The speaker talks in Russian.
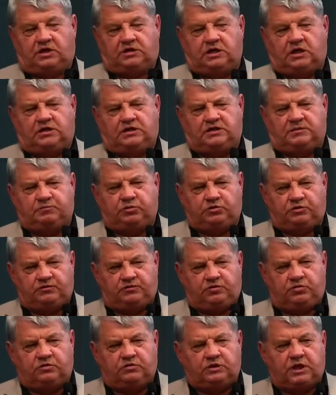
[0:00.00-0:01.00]
как Господь
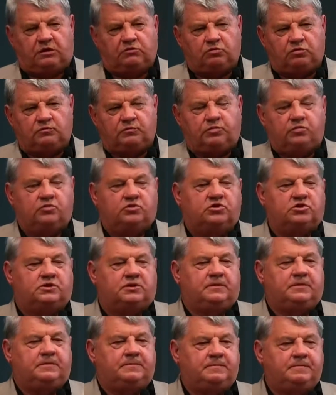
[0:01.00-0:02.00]
ведет народ
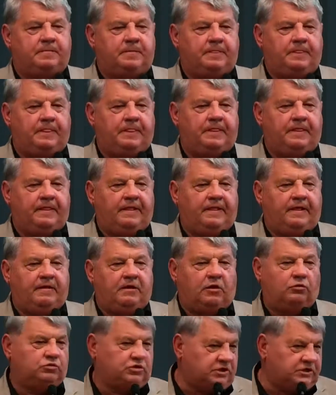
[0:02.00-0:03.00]
Божий.
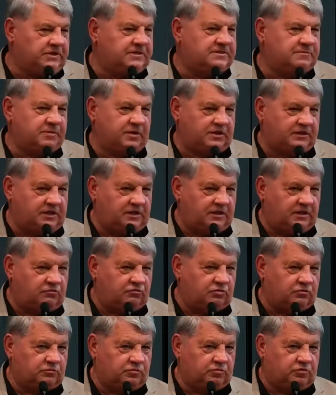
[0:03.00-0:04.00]
Он избранный
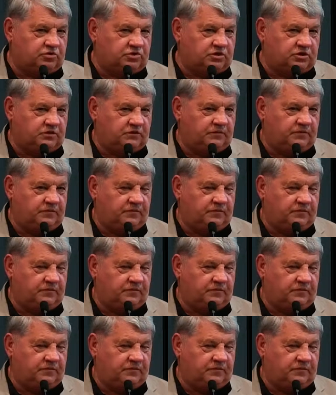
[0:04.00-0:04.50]
народ Божий.